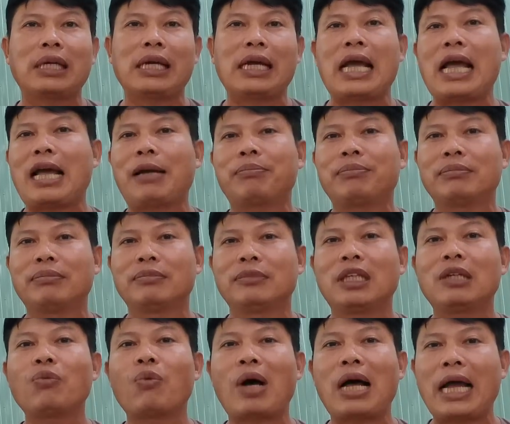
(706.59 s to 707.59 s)
tính qua hái,
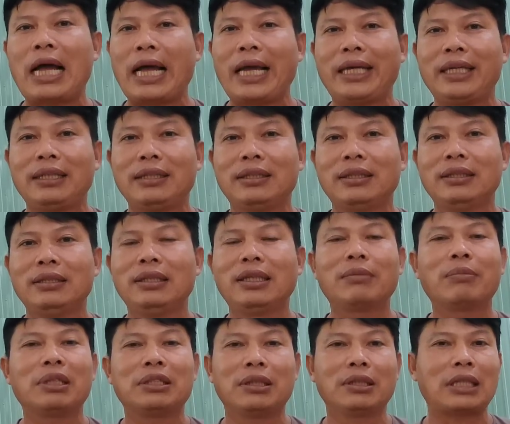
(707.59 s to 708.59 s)
nhưng mà sự thật
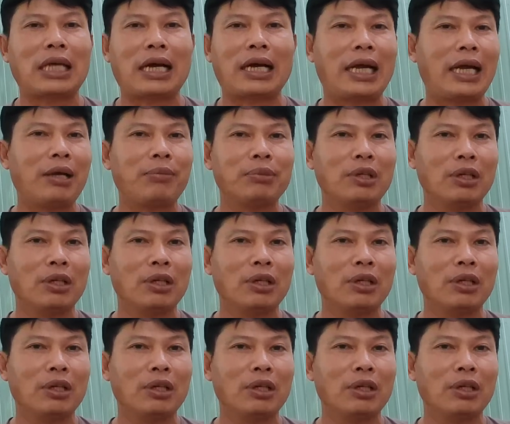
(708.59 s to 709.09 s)
hái không được quý vị.